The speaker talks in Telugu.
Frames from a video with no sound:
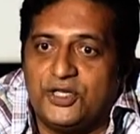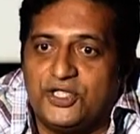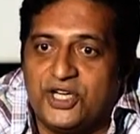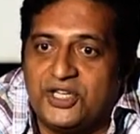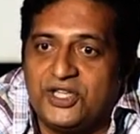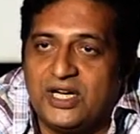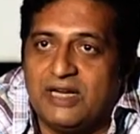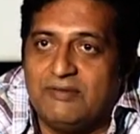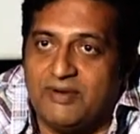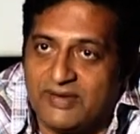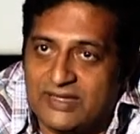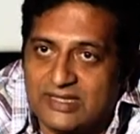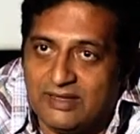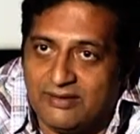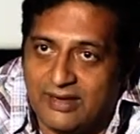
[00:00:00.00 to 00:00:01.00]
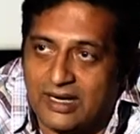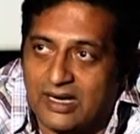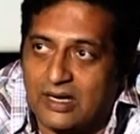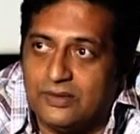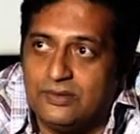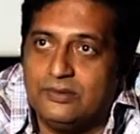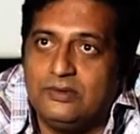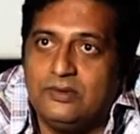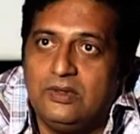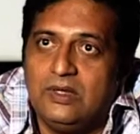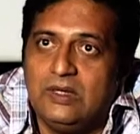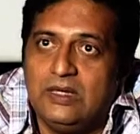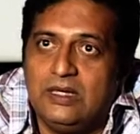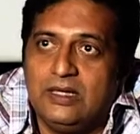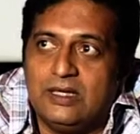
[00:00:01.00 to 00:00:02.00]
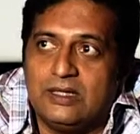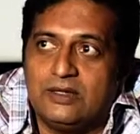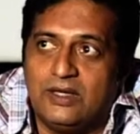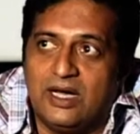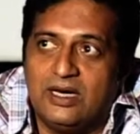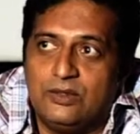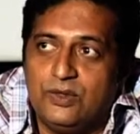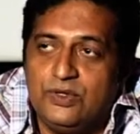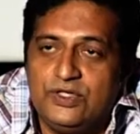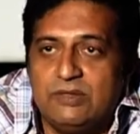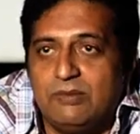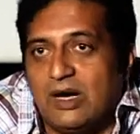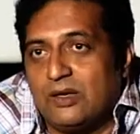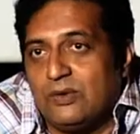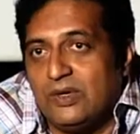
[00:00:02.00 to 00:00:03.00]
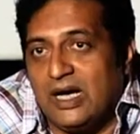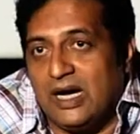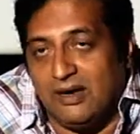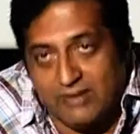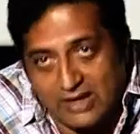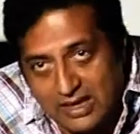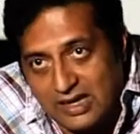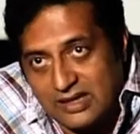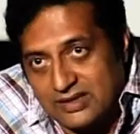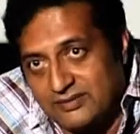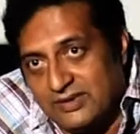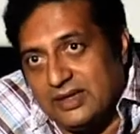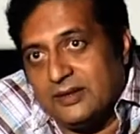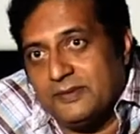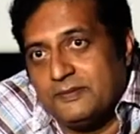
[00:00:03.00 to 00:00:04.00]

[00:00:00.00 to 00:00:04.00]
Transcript: శిక్షణ వ్యవస్థ వల్ల కాదు దాని గురించి మాకున్న అవగాహన వల్ల